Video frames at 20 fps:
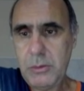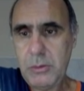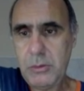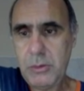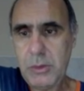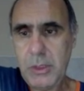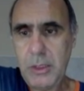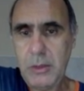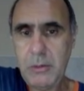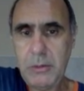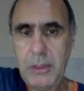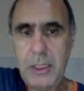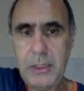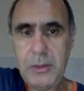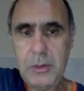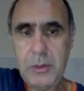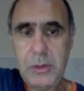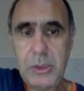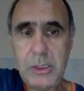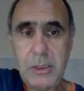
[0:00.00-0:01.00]
tem
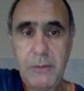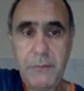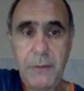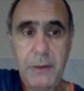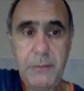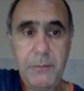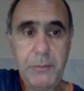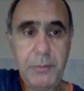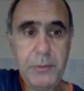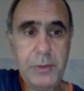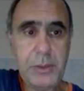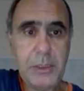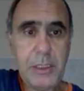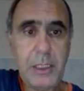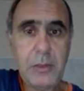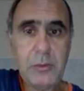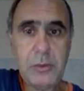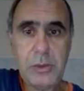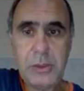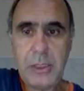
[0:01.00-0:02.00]
lugares onde você vai
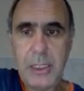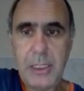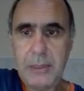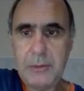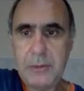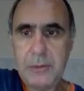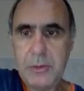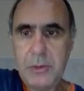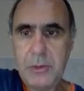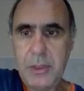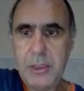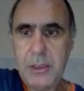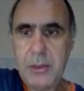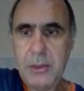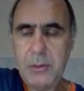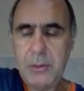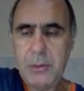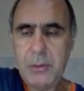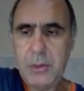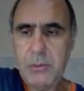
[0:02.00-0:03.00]
buscar os dados. Né?
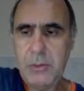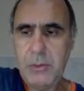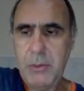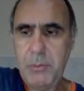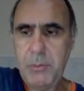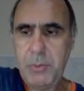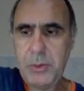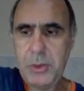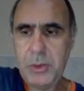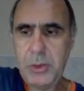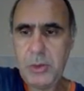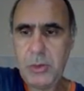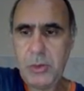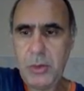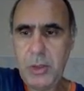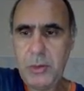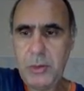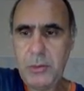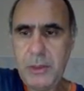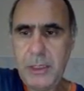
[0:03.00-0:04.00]
Então, eu tenho um
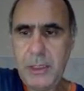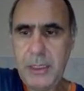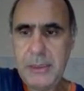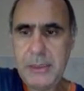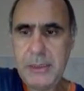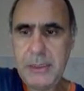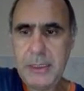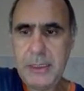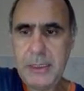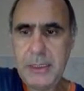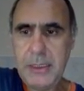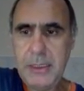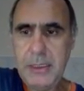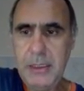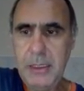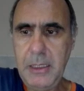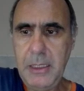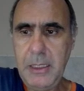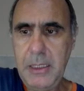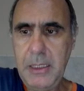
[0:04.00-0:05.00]
repositório que é esse
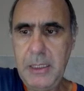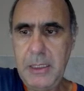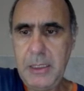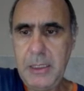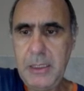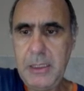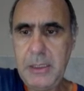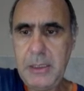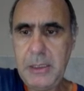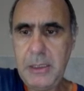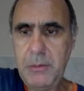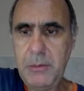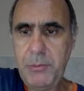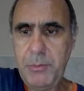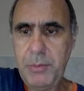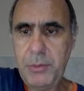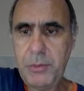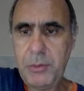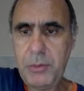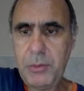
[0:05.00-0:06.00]
aqui,
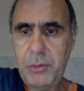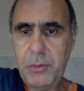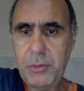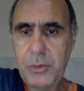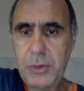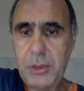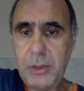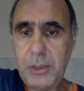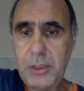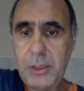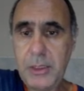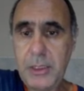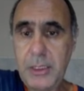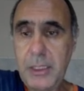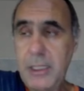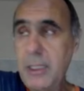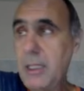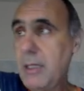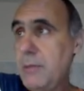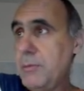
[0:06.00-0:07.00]
github.com
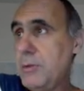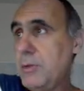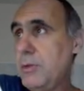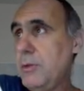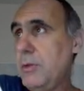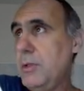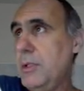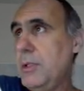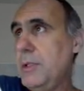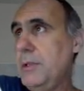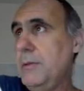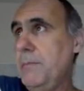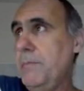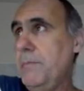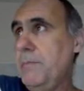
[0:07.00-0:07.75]
santankelab to learn.